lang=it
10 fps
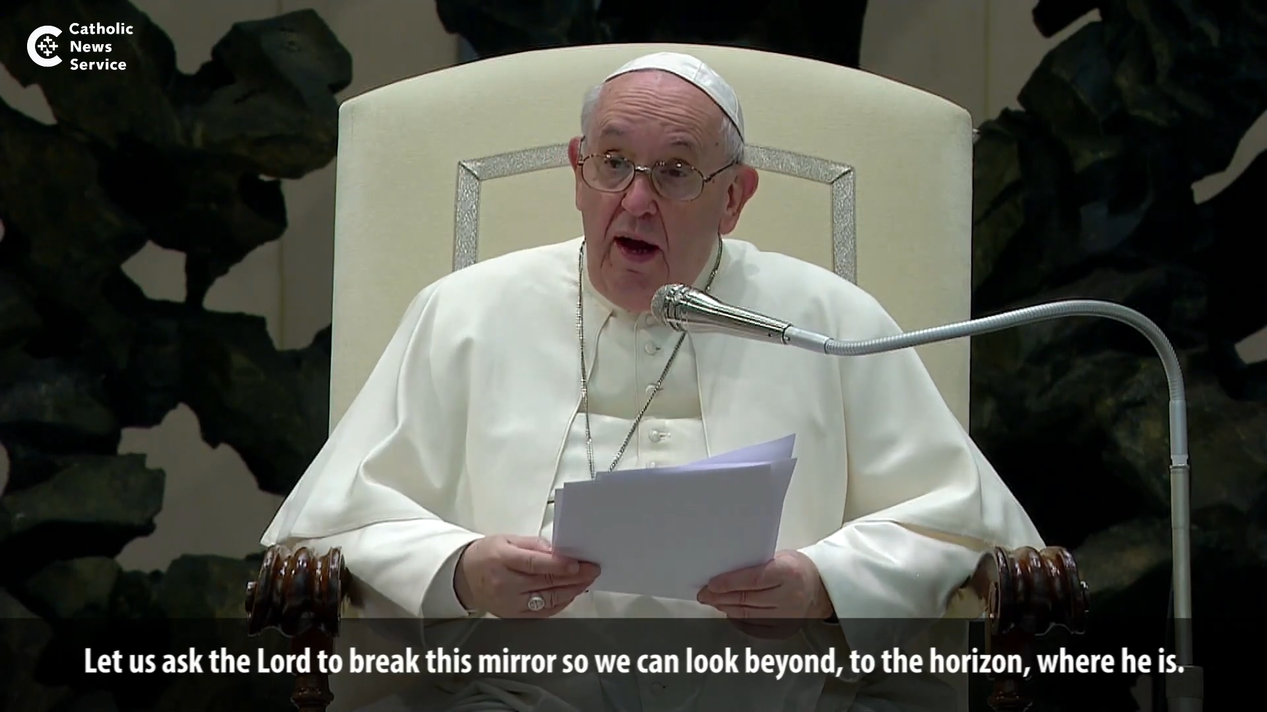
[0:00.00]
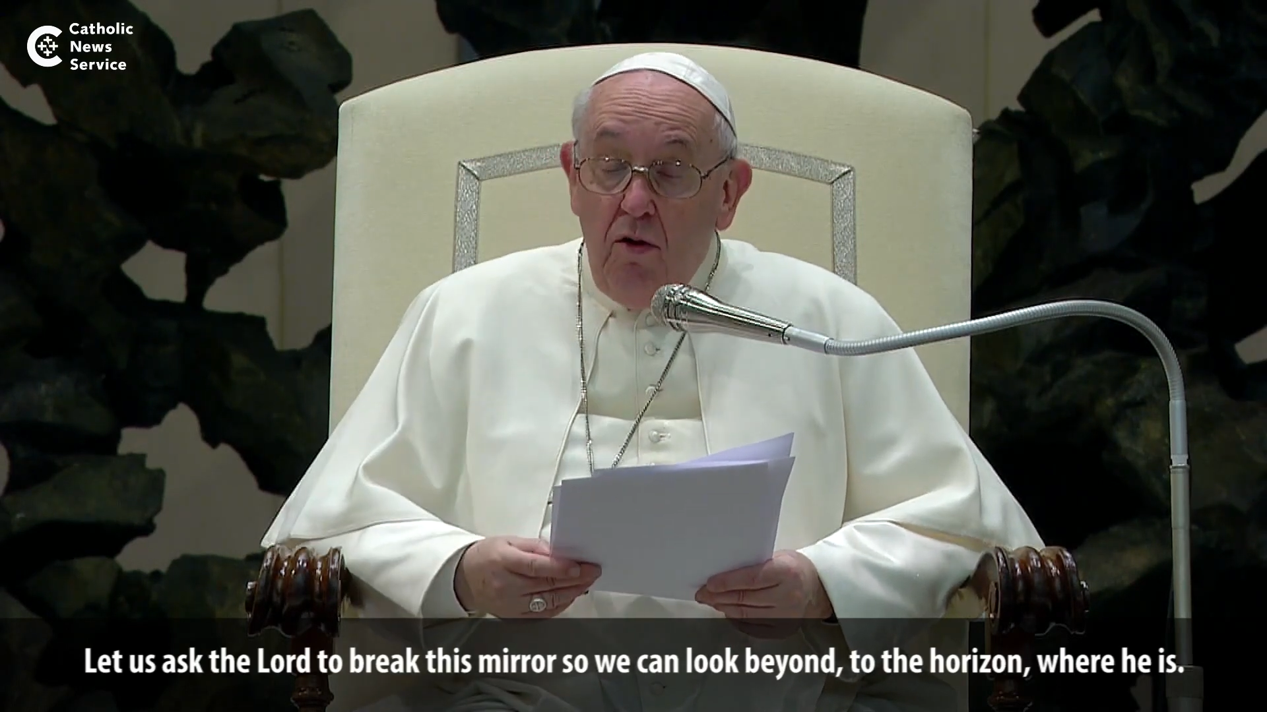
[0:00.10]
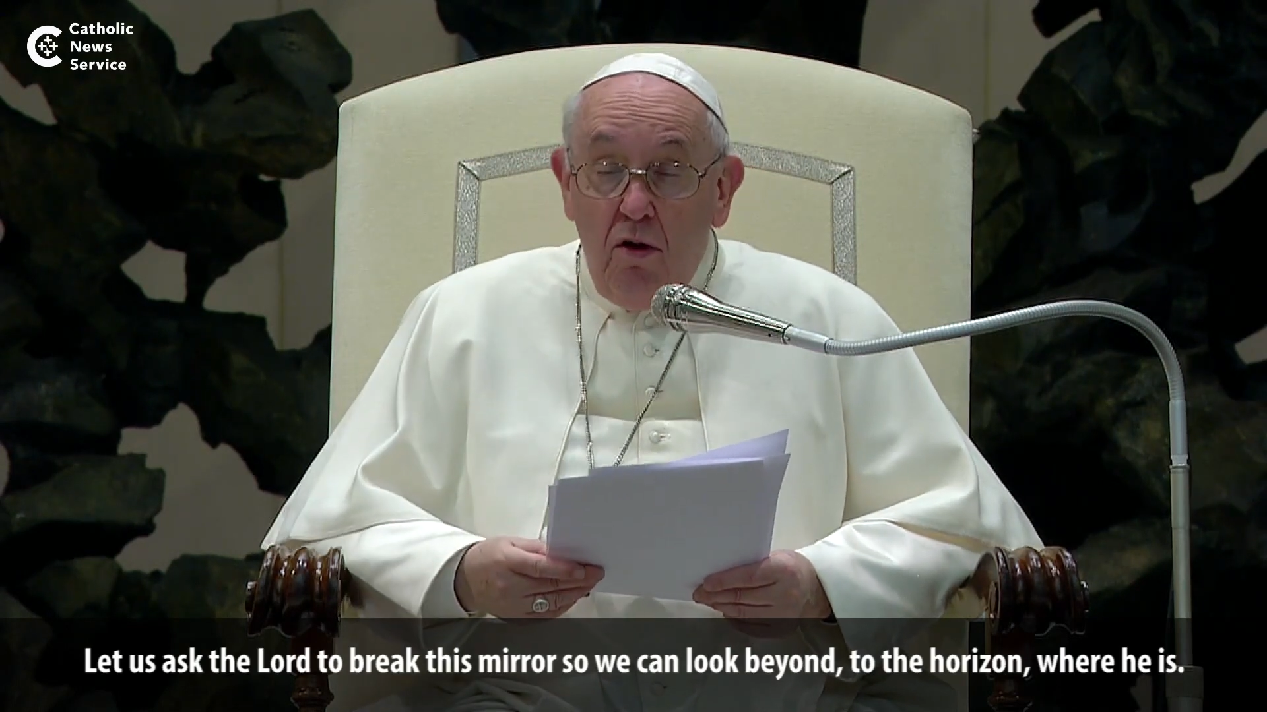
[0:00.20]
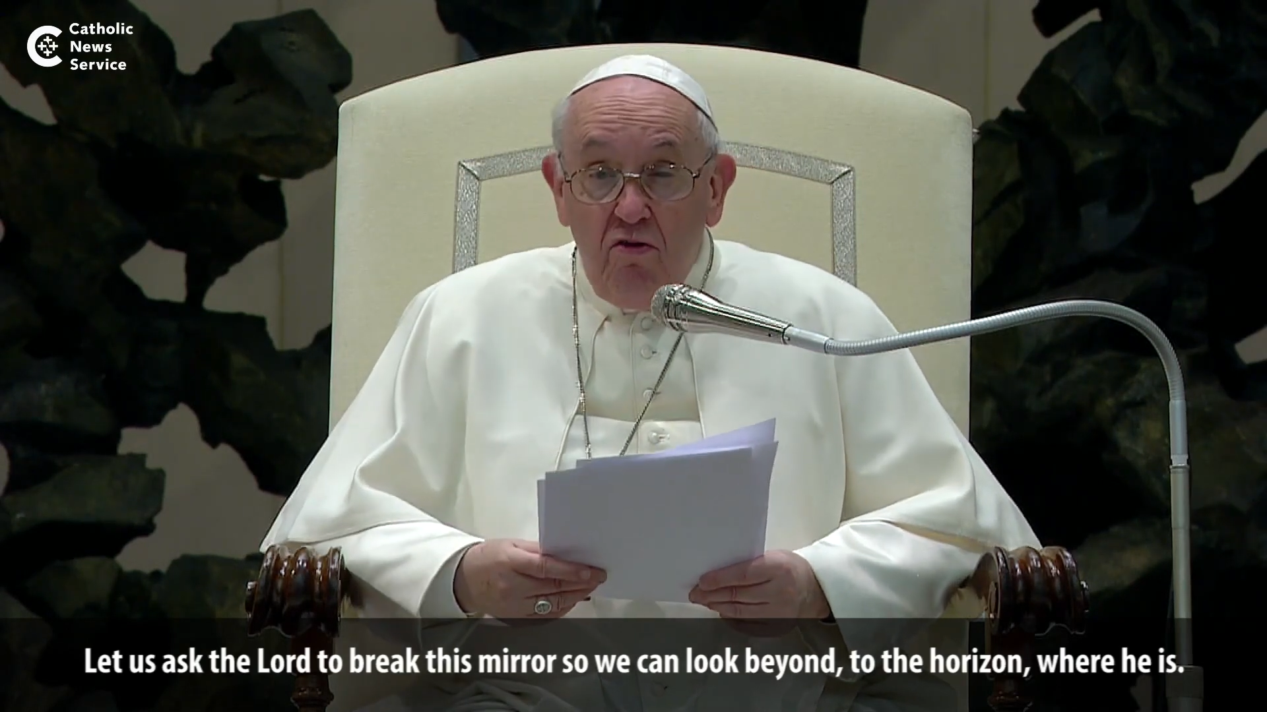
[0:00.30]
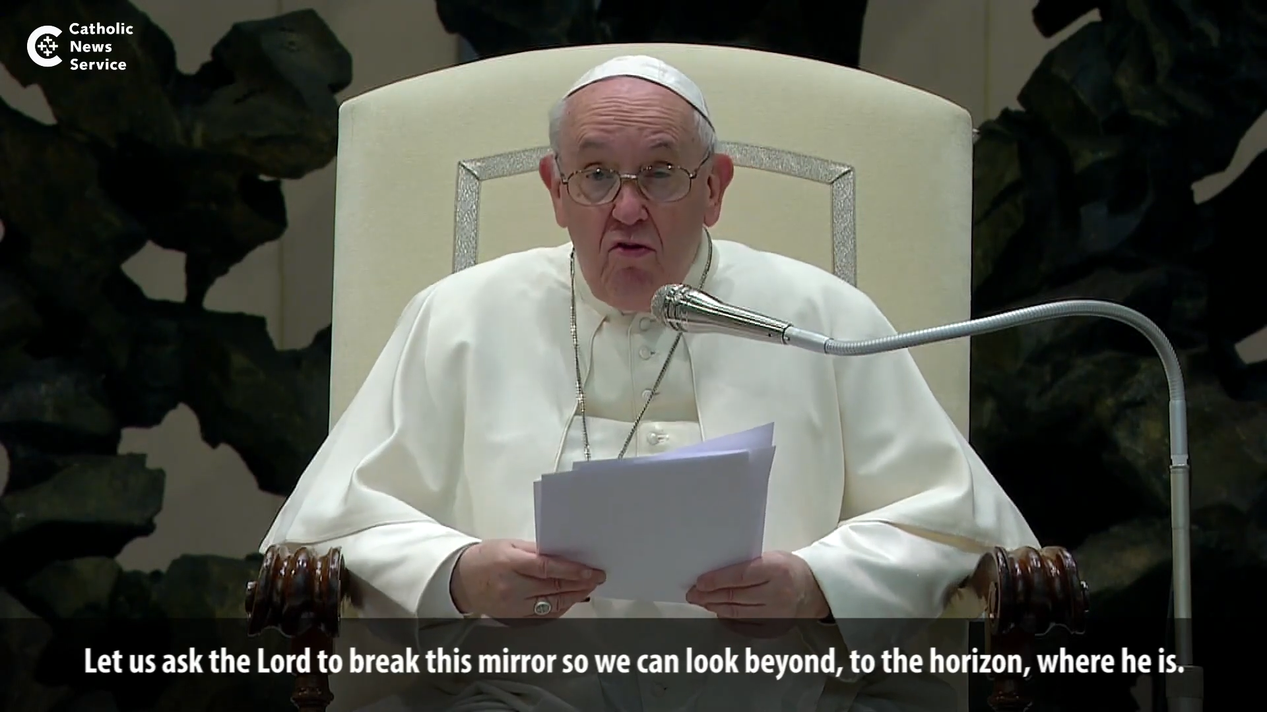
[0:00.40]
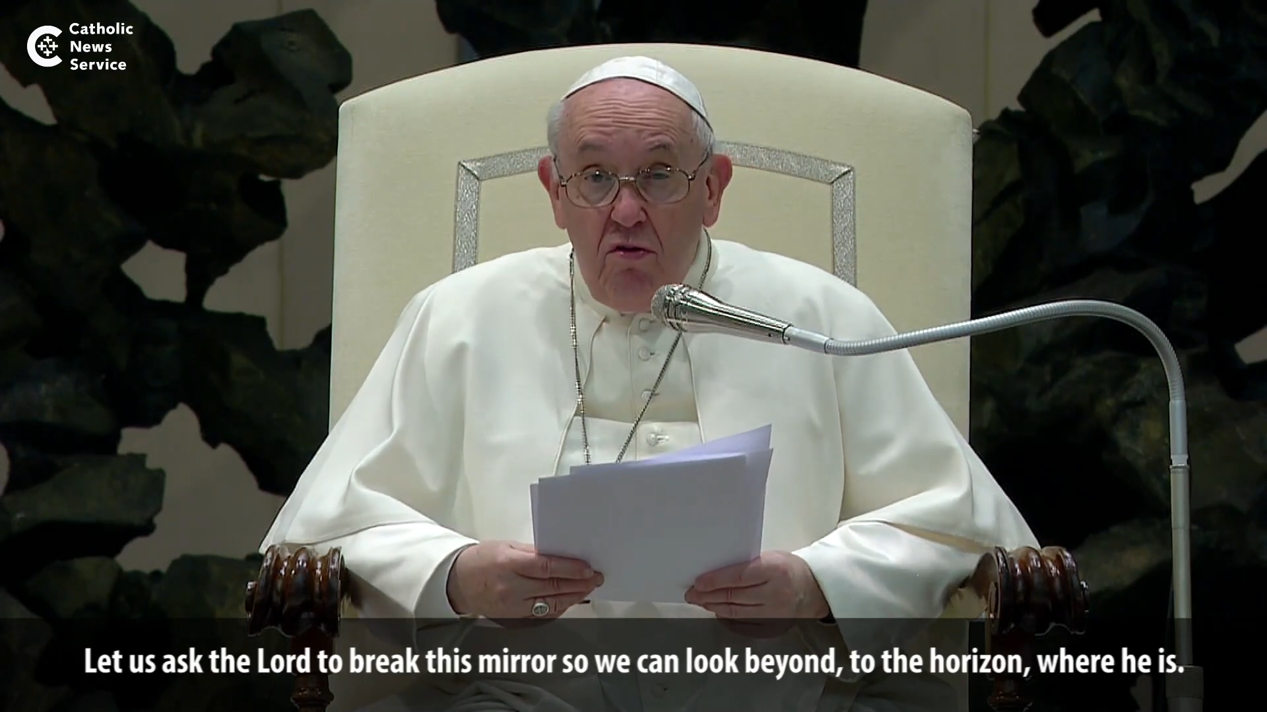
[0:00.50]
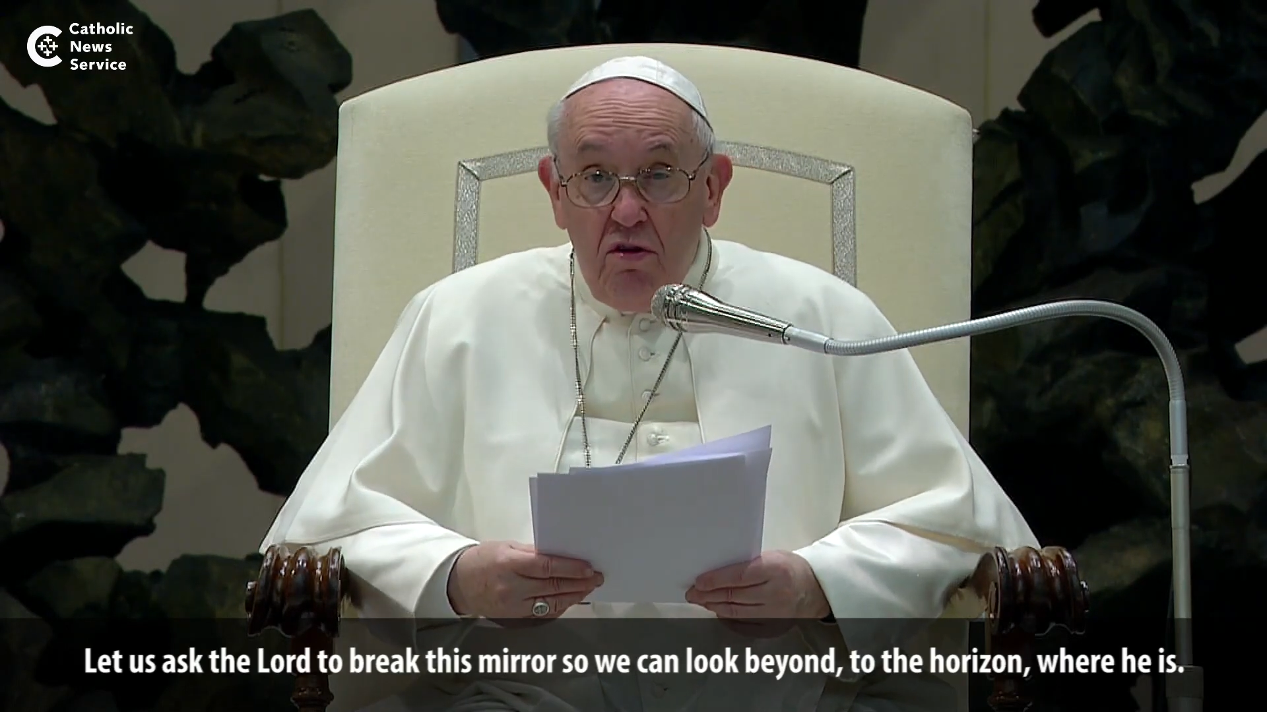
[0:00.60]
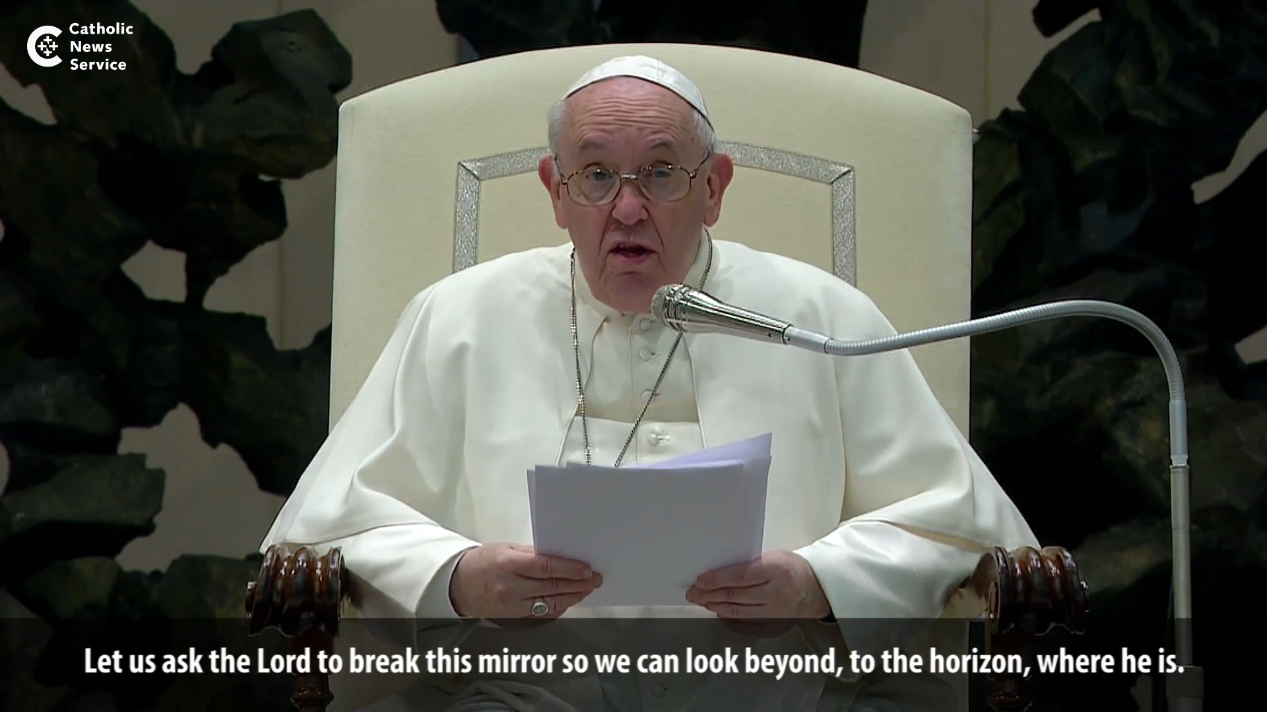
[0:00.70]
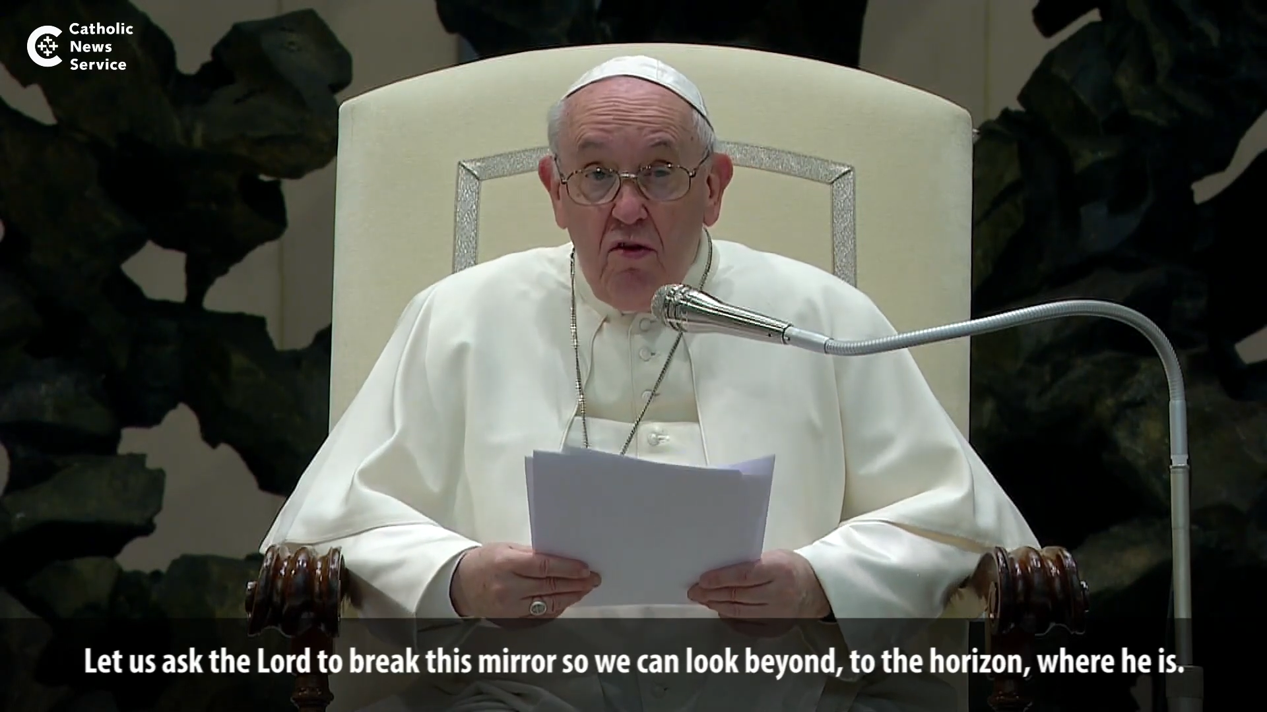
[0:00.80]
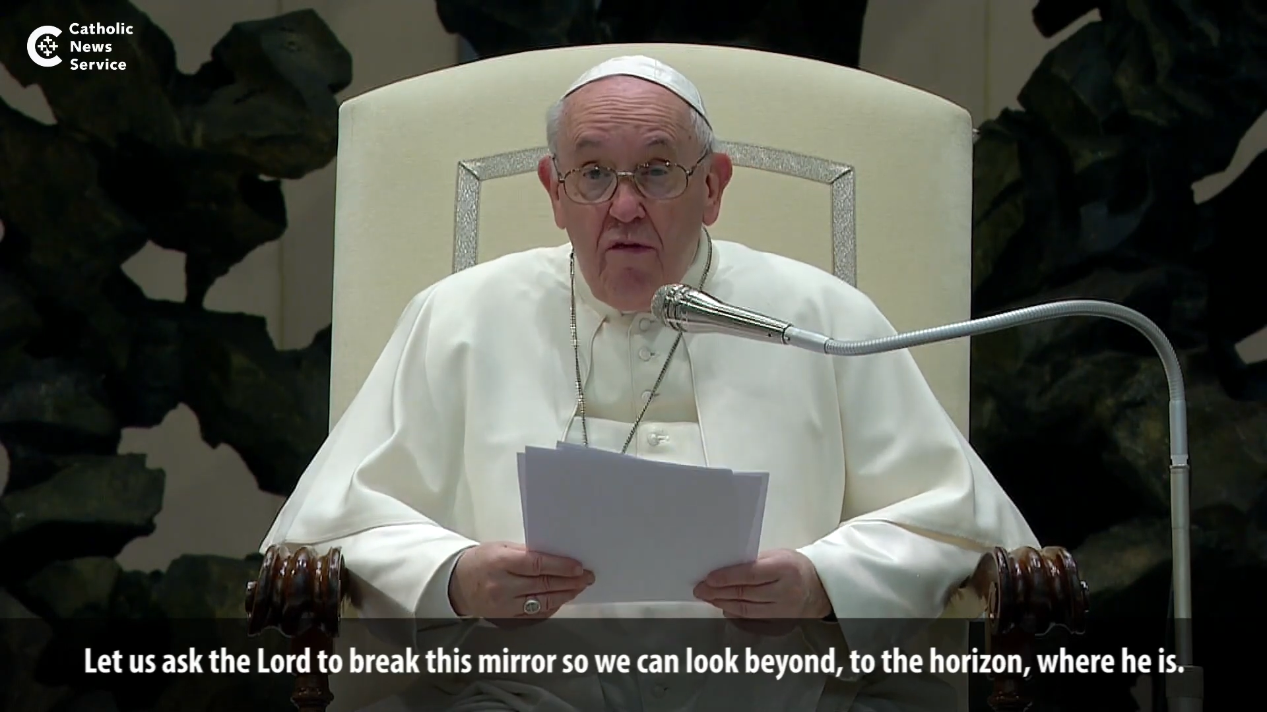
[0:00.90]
all'orizzonte